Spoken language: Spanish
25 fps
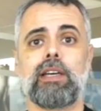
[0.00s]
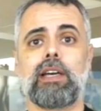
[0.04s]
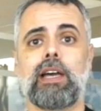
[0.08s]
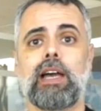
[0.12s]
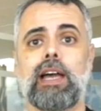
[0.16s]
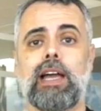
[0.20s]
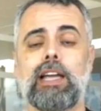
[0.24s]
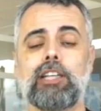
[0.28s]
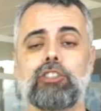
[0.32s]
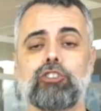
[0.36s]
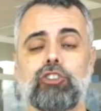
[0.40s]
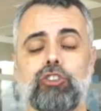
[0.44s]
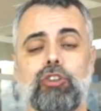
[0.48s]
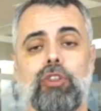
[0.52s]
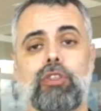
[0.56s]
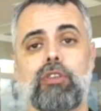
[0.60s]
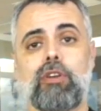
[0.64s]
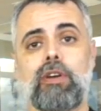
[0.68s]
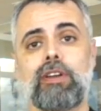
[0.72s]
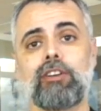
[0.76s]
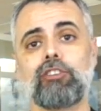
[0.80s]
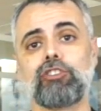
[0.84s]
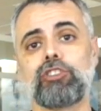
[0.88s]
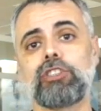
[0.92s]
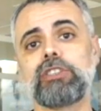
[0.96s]
a esos
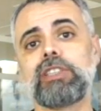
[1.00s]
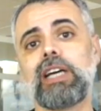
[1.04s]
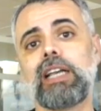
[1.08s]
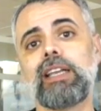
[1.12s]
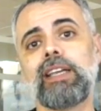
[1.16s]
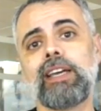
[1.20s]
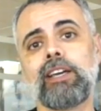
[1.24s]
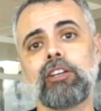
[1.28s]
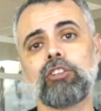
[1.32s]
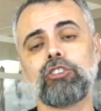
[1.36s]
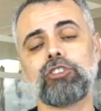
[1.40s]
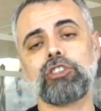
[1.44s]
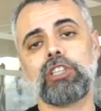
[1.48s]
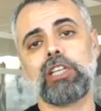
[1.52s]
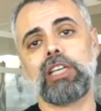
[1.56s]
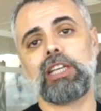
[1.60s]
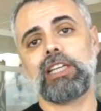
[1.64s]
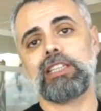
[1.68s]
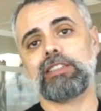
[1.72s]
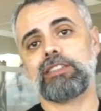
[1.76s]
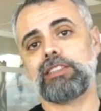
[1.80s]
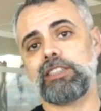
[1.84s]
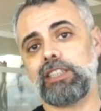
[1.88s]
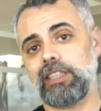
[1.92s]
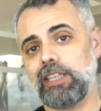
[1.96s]
ciudadanos italianos se
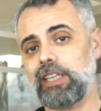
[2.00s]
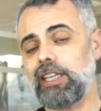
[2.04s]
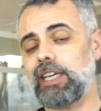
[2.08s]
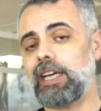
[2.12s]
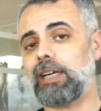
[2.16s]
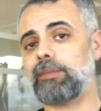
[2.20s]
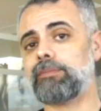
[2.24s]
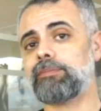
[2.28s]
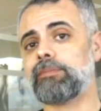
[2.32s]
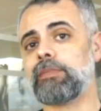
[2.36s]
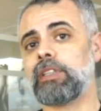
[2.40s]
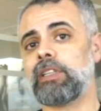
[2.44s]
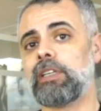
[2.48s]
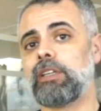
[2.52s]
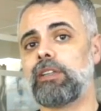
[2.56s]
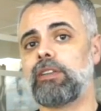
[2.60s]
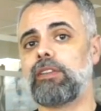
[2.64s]
les exigían